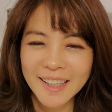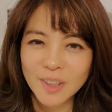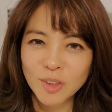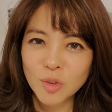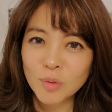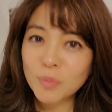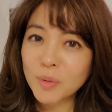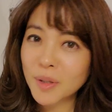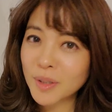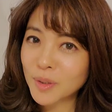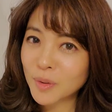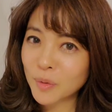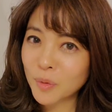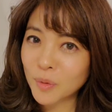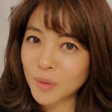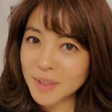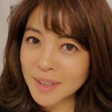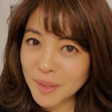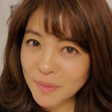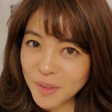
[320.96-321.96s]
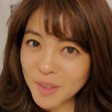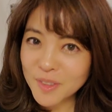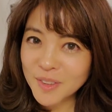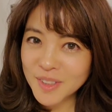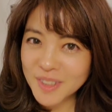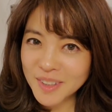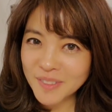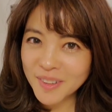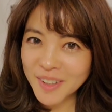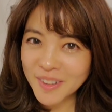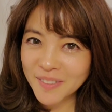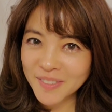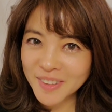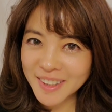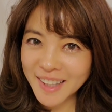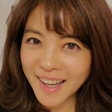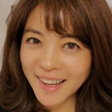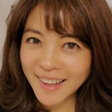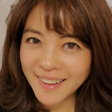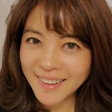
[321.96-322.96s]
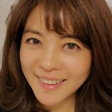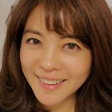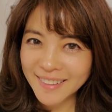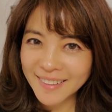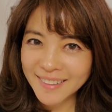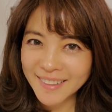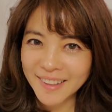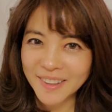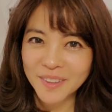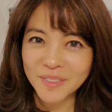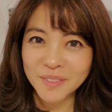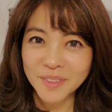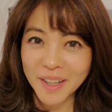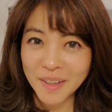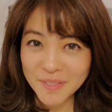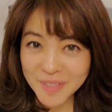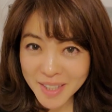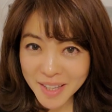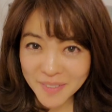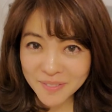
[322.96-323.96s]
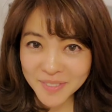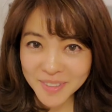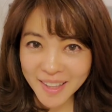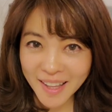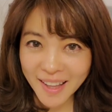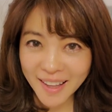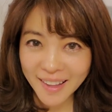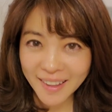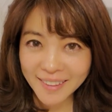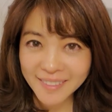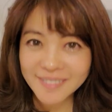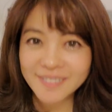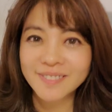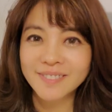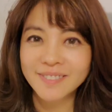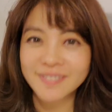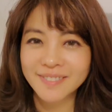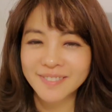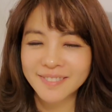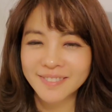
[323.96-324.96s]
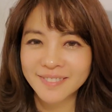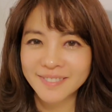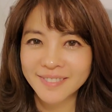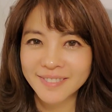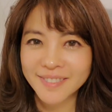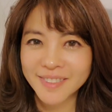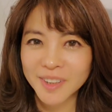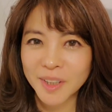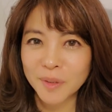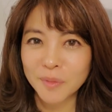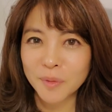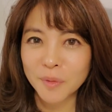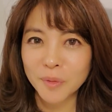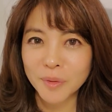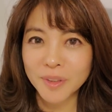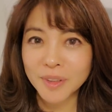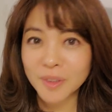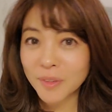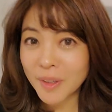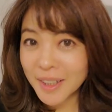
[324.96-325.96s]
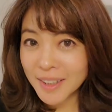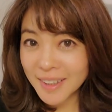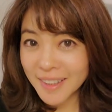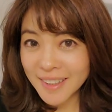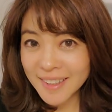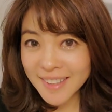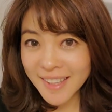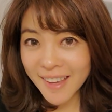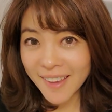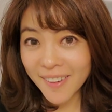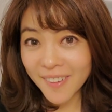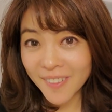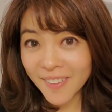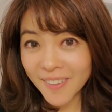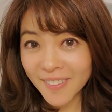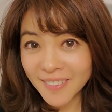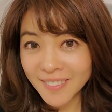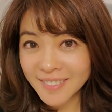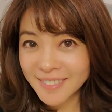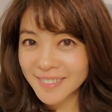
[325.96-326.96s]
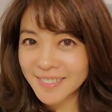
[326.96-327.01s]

투표에도 꼭 참여해 주시기 바랍니다. 네, 여러분 감사합니다. 여러분 오늘도 화이팅 하세요.